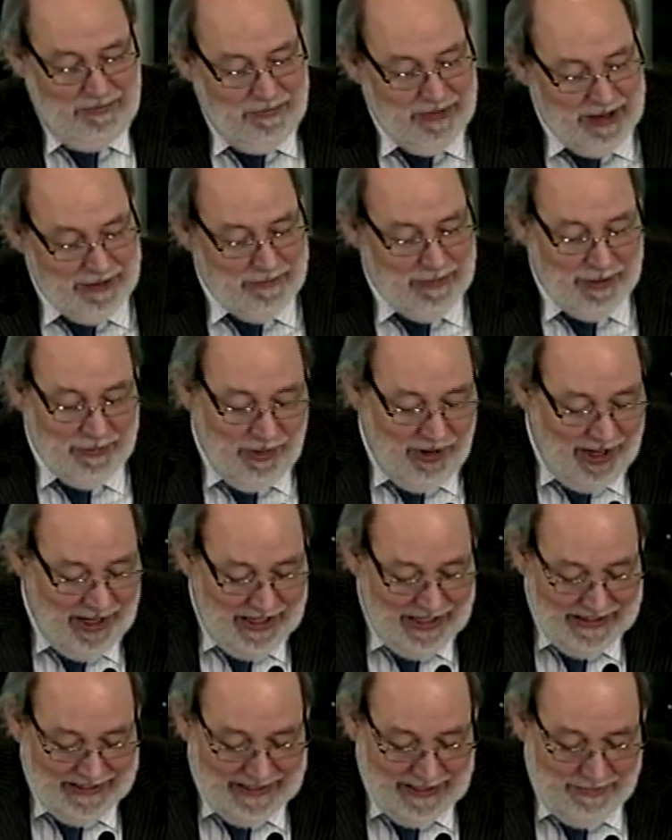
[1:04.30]
Bien, vamos
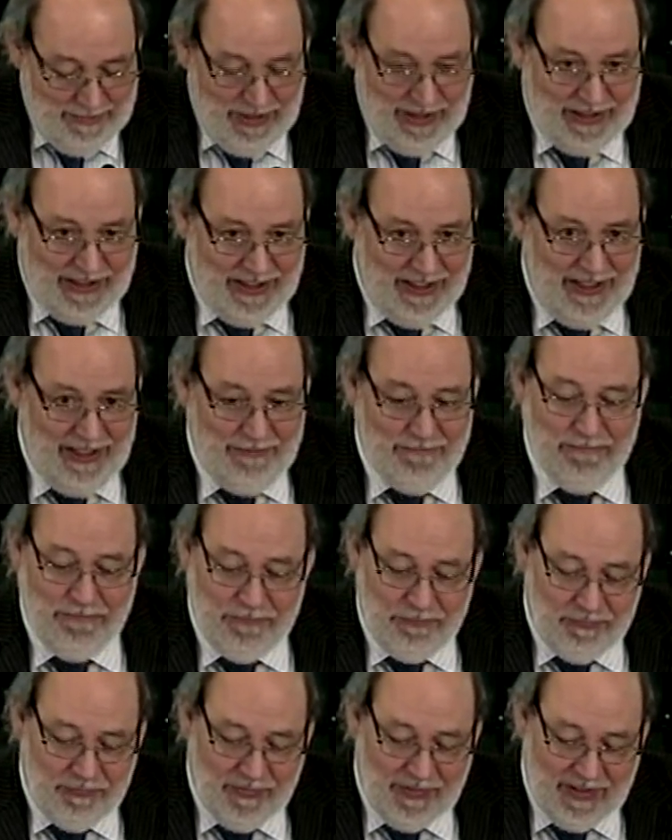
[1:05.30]
al tema que,
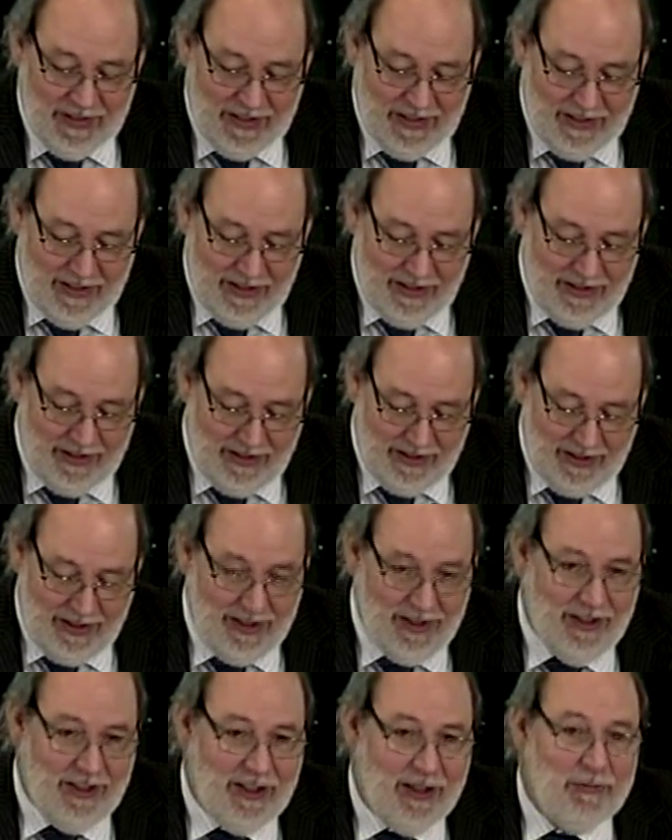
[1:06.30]

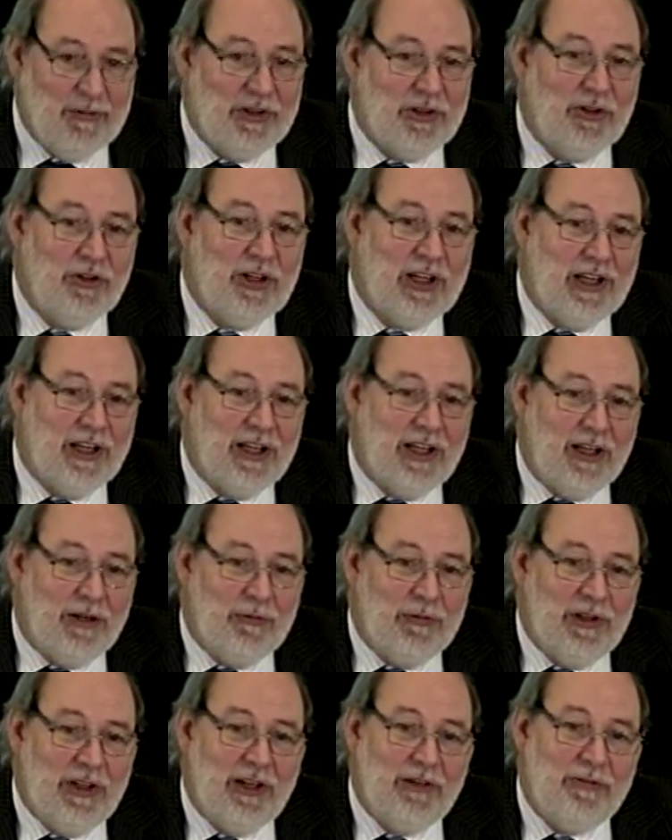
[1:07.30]
mm, me toca
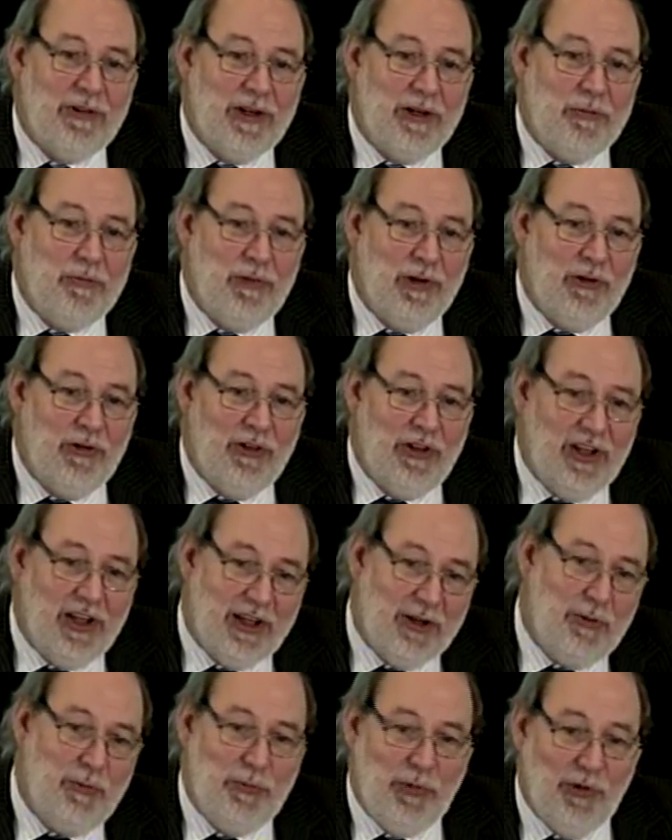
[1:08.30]
a mí referirme hoy
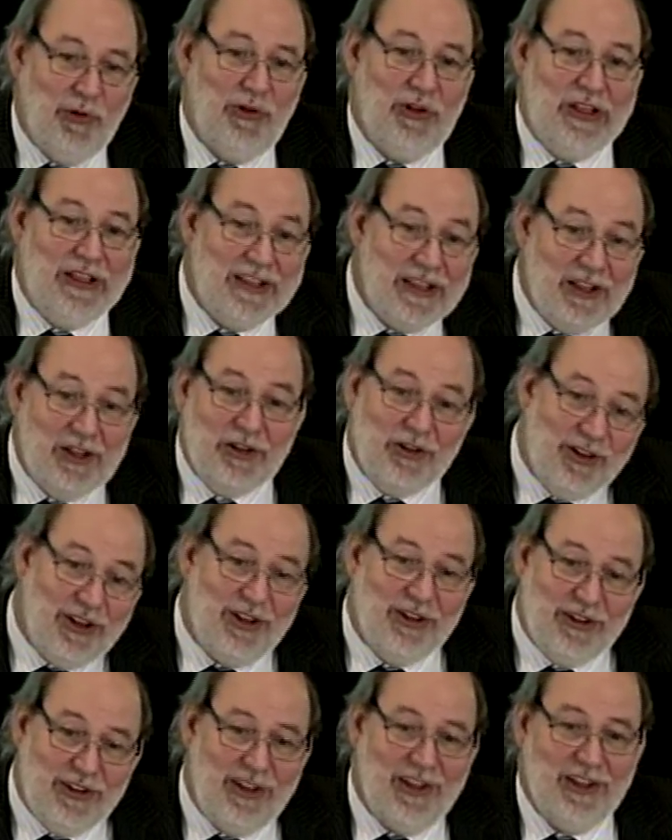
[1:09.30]
día, que es un poco
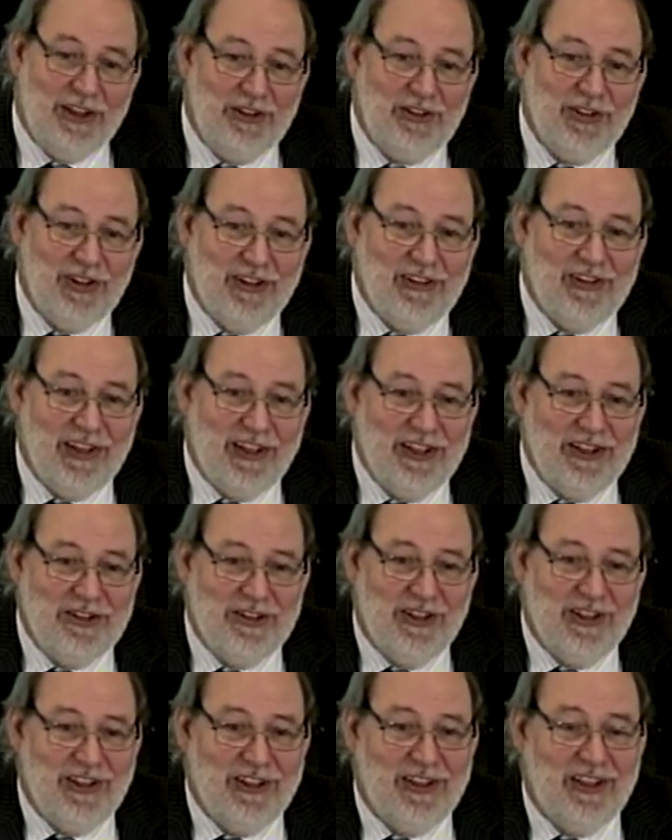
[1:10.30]
distinto a, esto que se ha
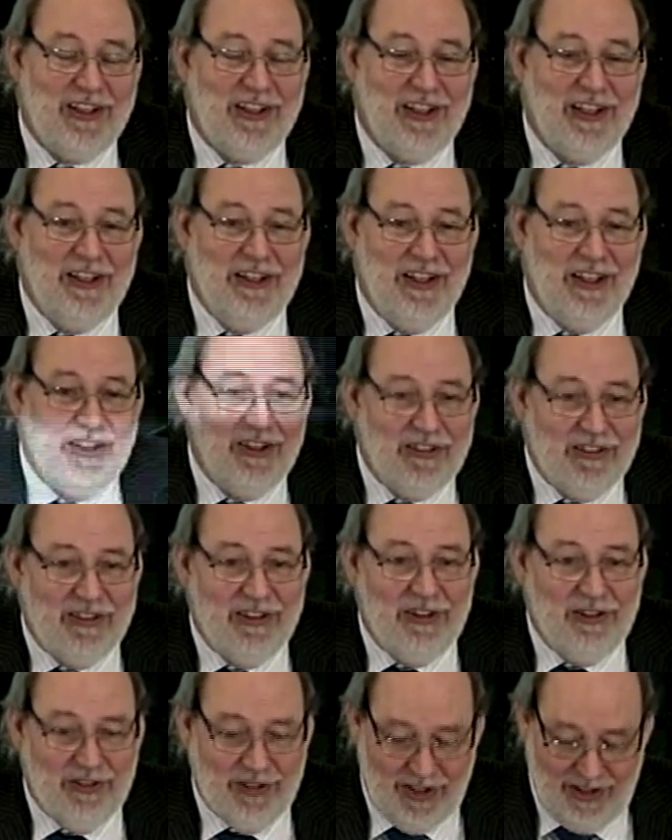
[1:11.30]
hecho a esta agenda,
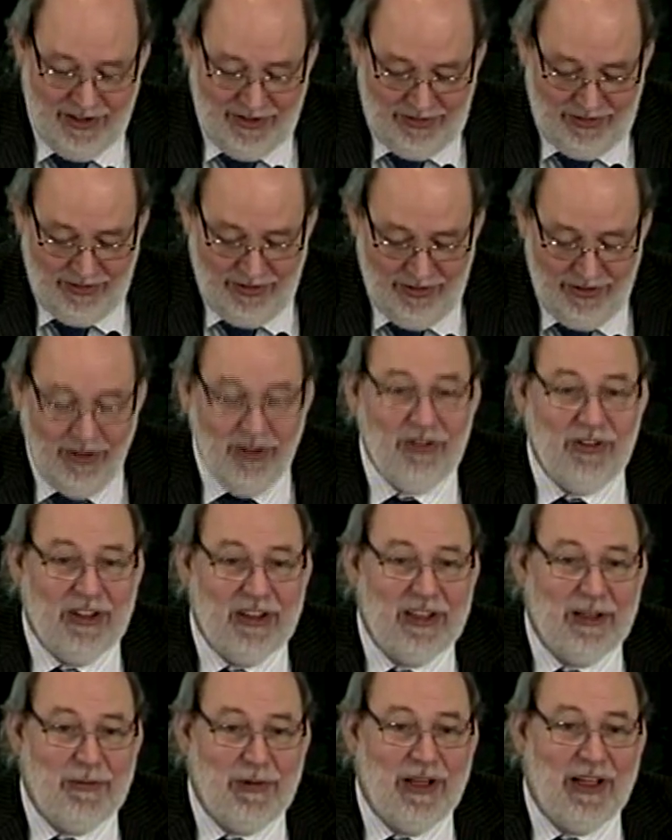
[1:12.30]
sino que son los
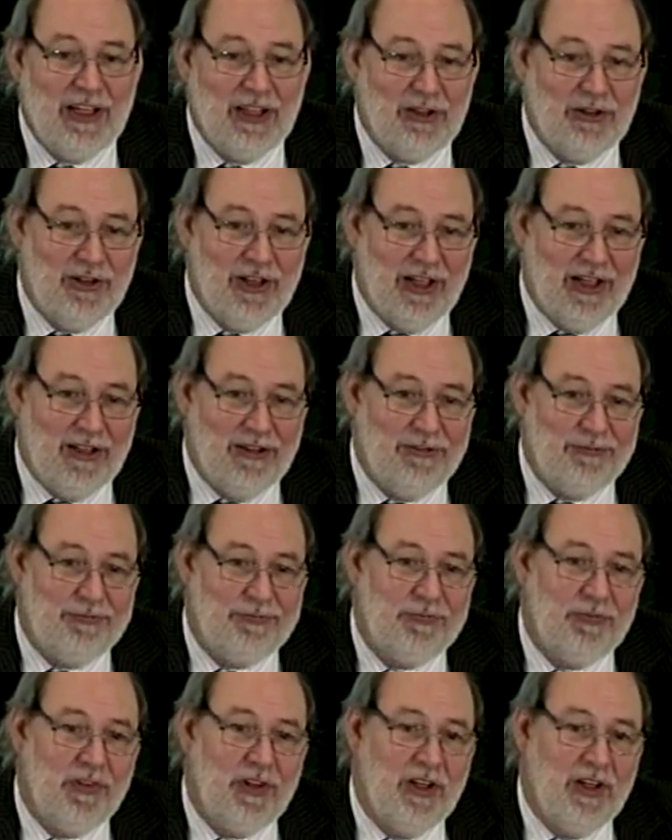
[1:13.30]
sistemas electorales.
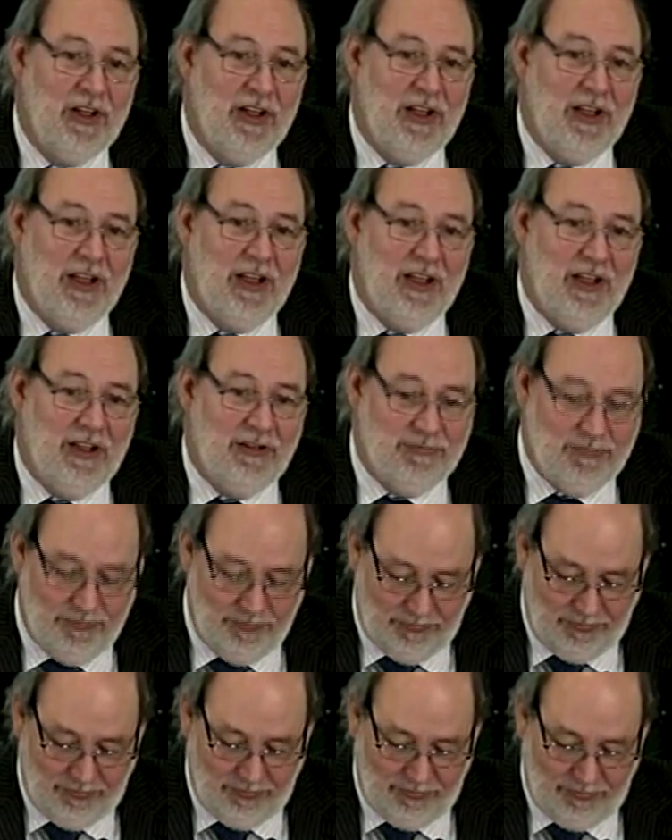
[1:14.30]

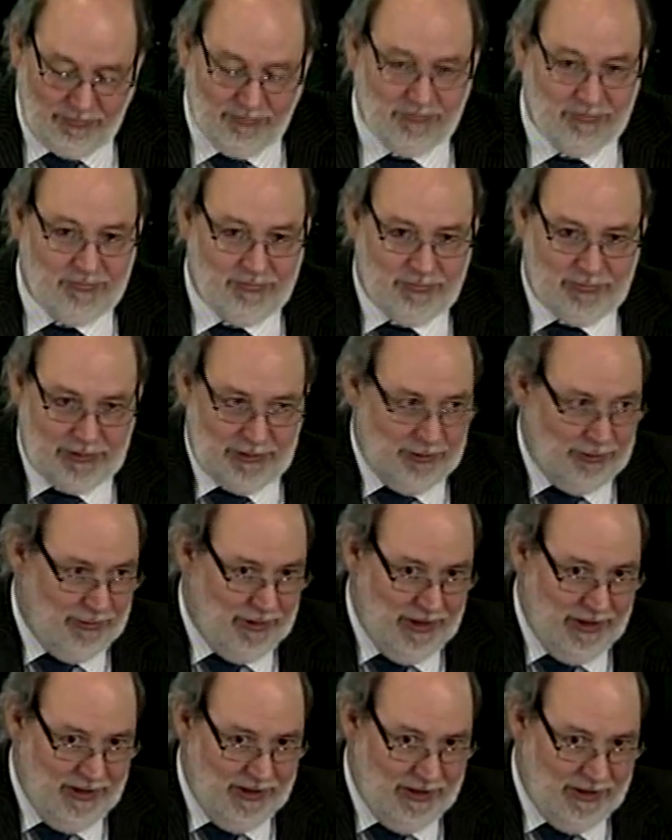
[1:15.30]
Em,
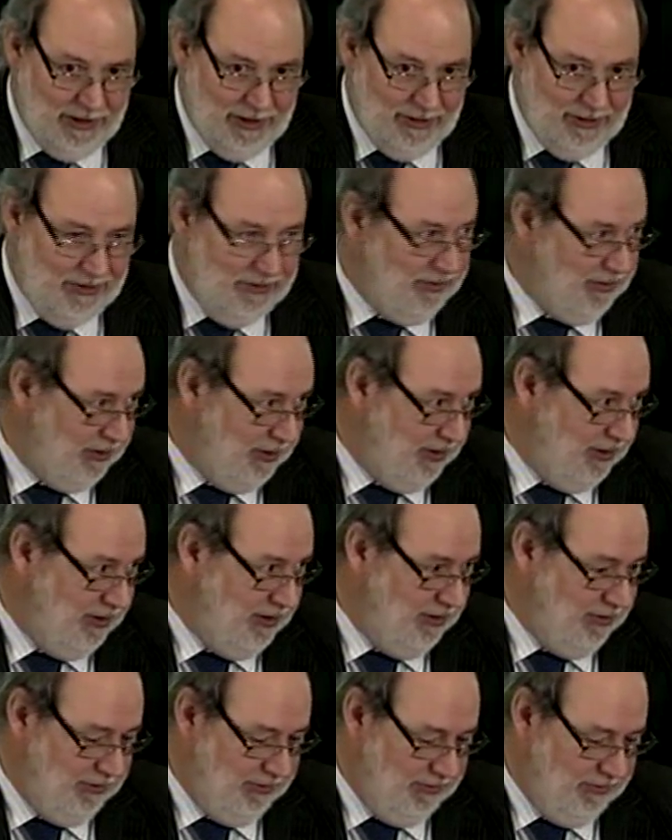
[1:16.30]
¿Cuál es la que avanza aquí?
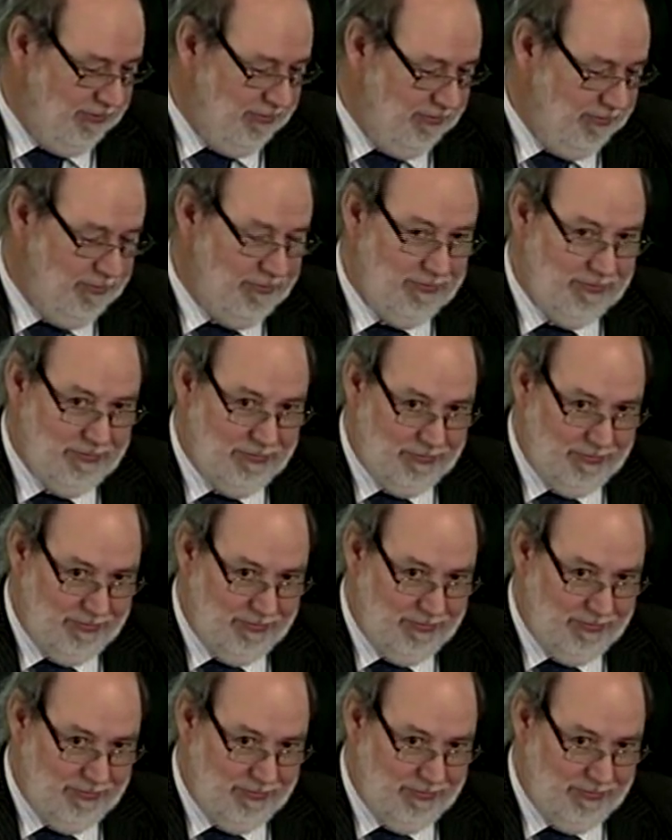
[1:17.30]
Uh-huh.